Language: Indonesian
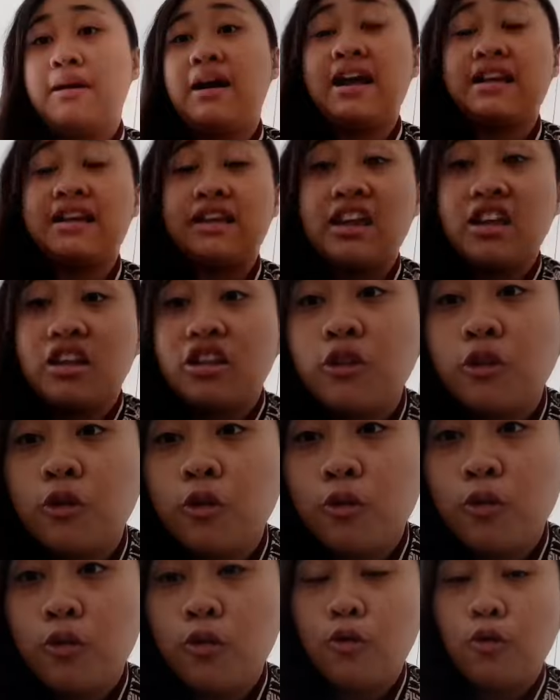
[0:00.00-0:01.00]
itu
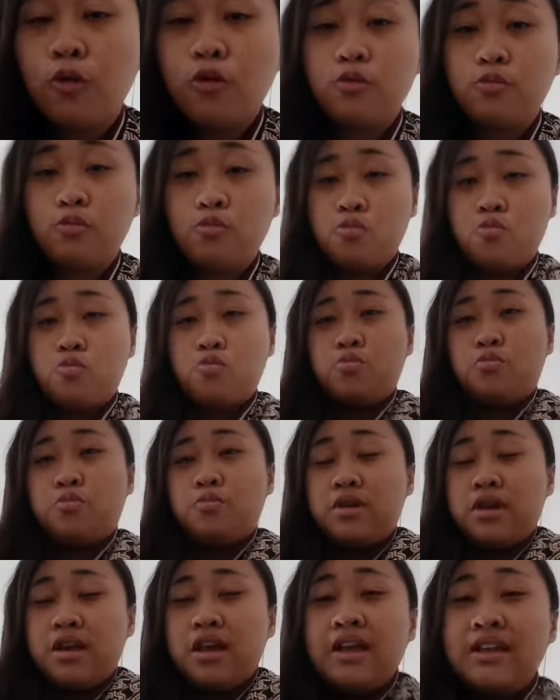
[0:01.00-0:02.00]

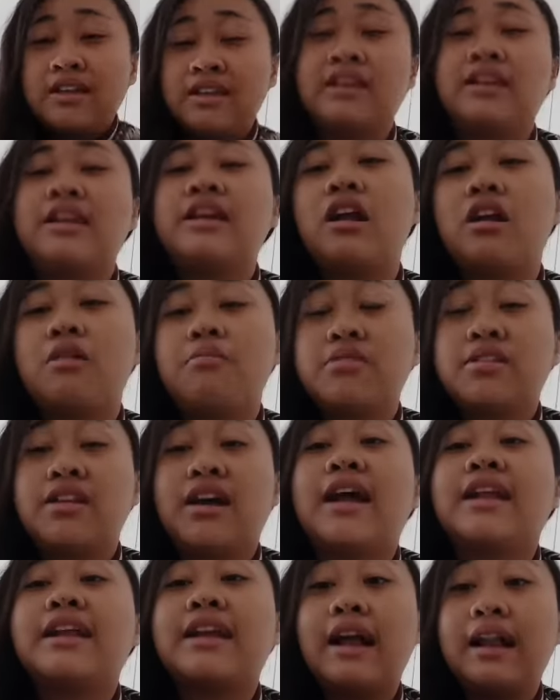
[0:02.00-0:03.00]
jadi kalau misalkan
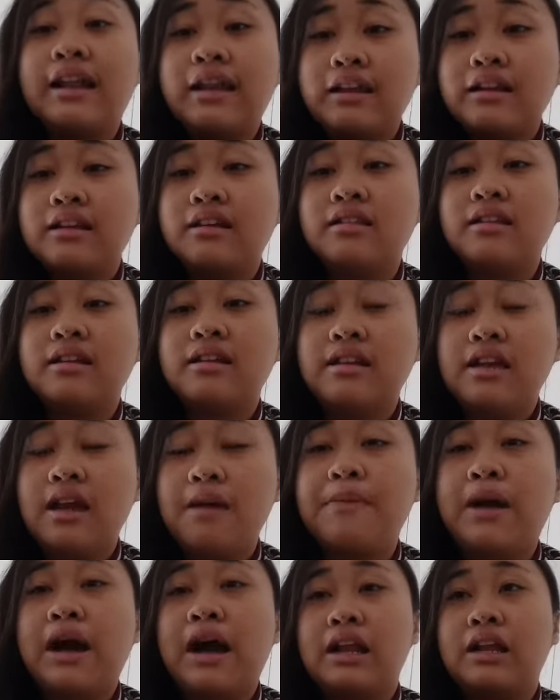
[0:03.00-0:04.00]
kalian ke sini apa
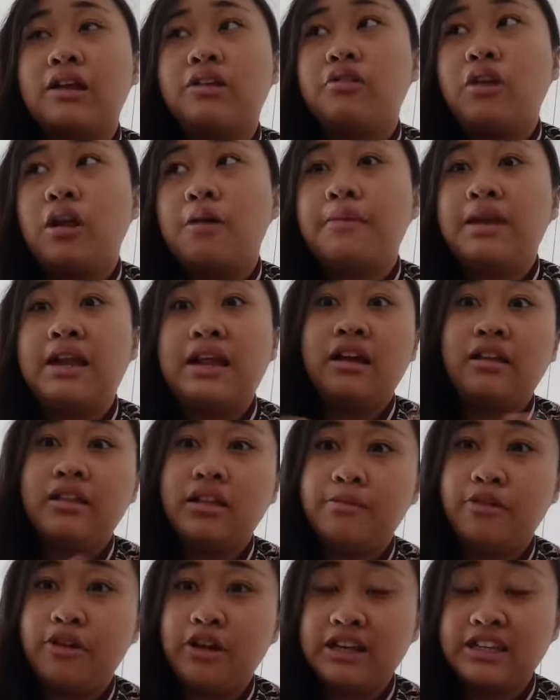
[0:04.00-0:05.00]
kalian udah menikah sama orang
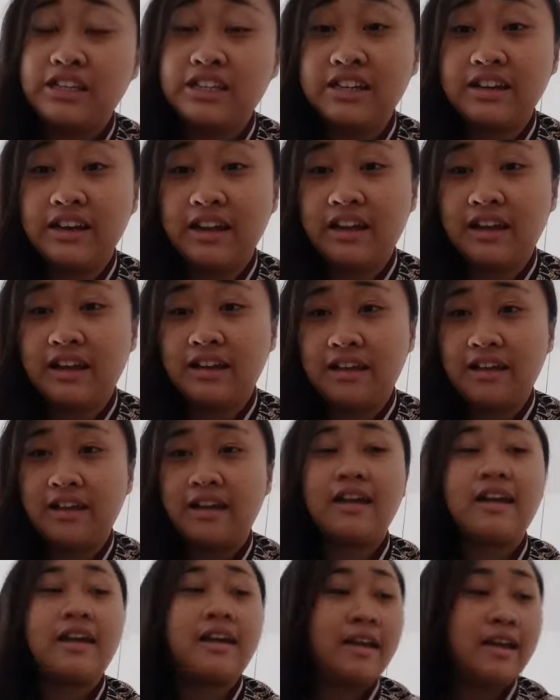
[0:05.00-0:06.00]
Cina ya
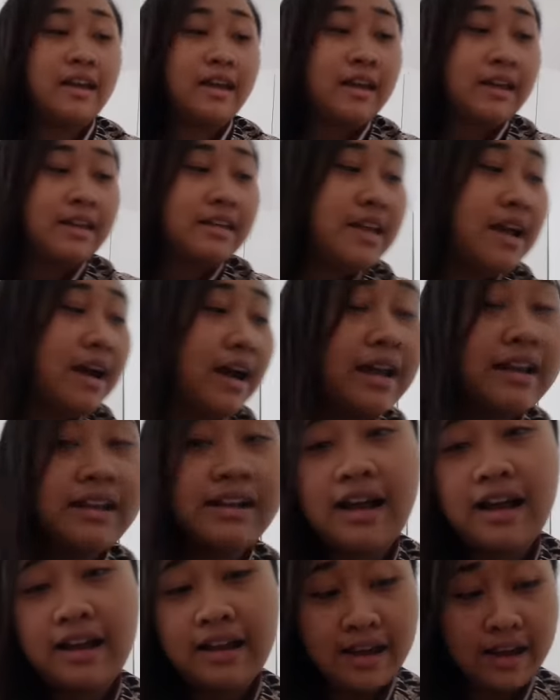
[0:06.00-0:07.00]
jangan
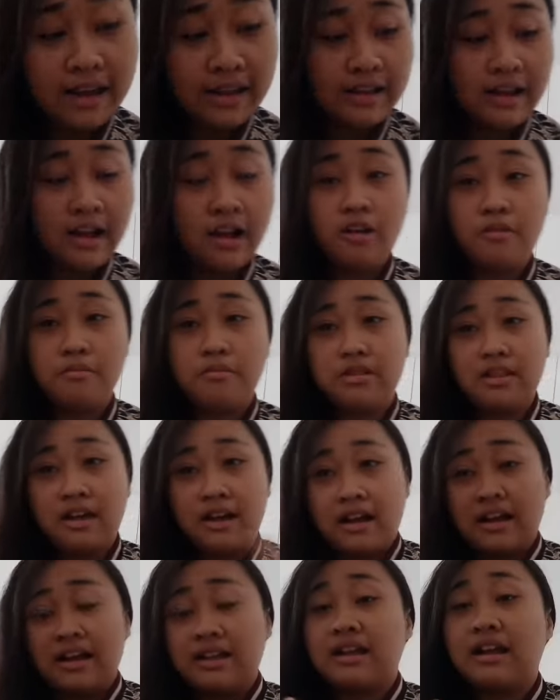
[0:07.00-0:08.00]
kaget kalau misalkan
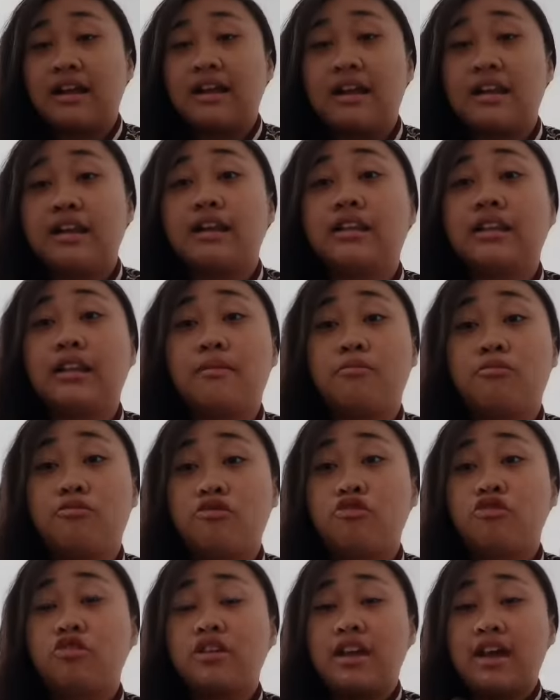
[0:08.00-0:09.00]
kalian ketemu
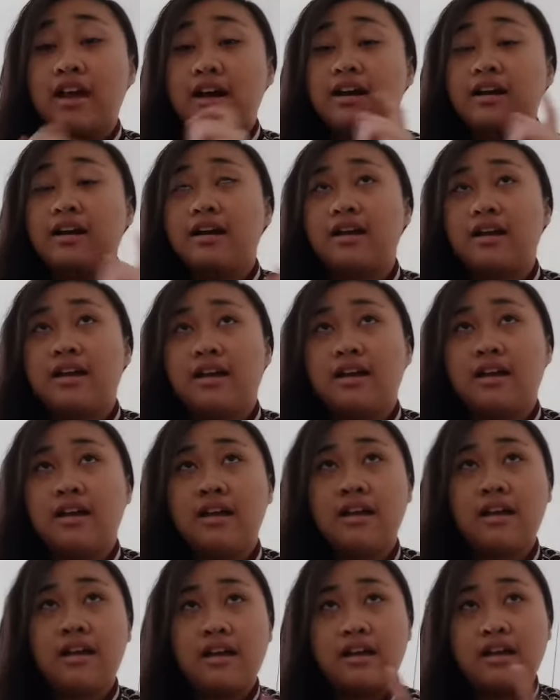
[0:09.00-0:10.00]
yang
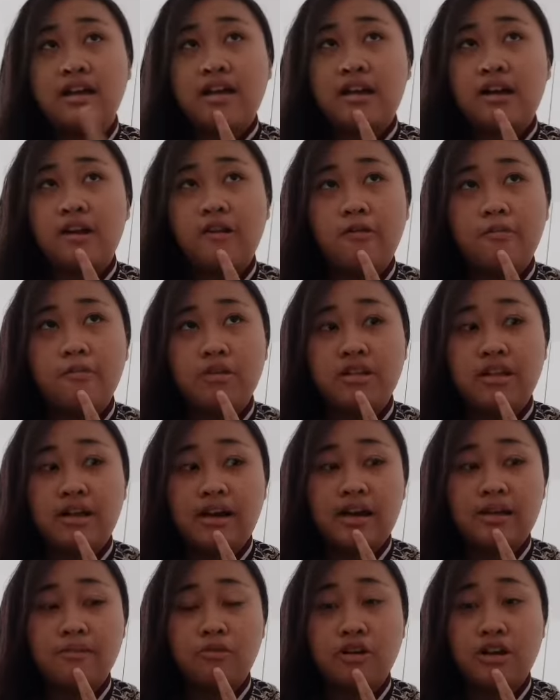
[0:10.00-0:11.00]
kalau misalkan
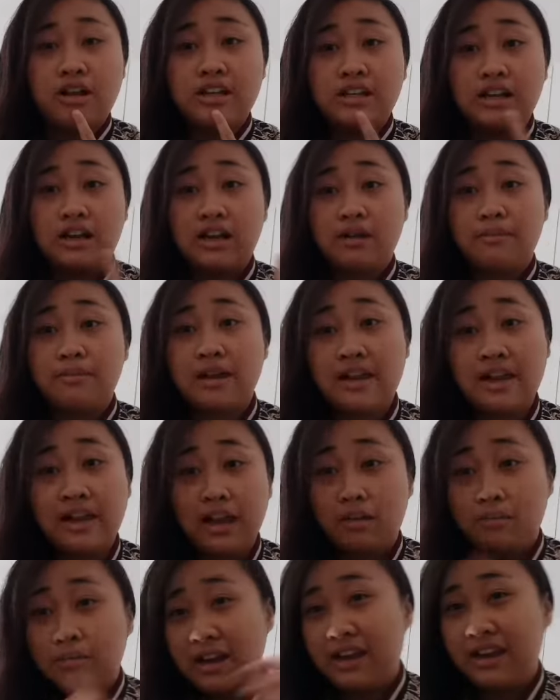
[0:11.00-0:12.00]
modal celana banyak kayak
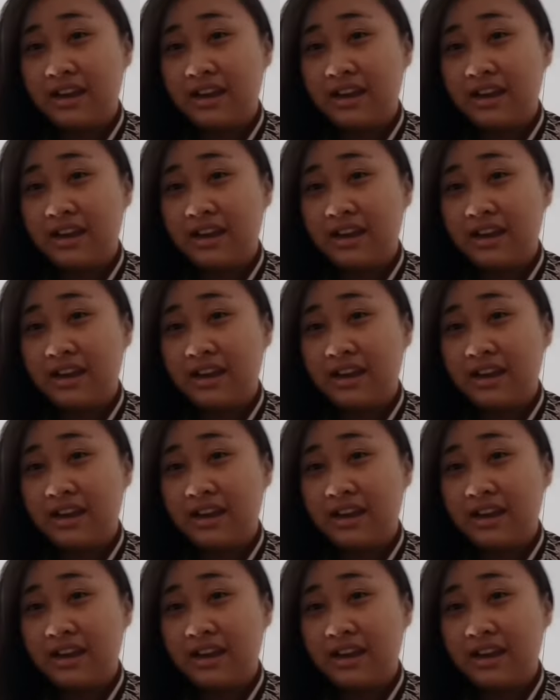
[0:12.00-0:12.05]
begini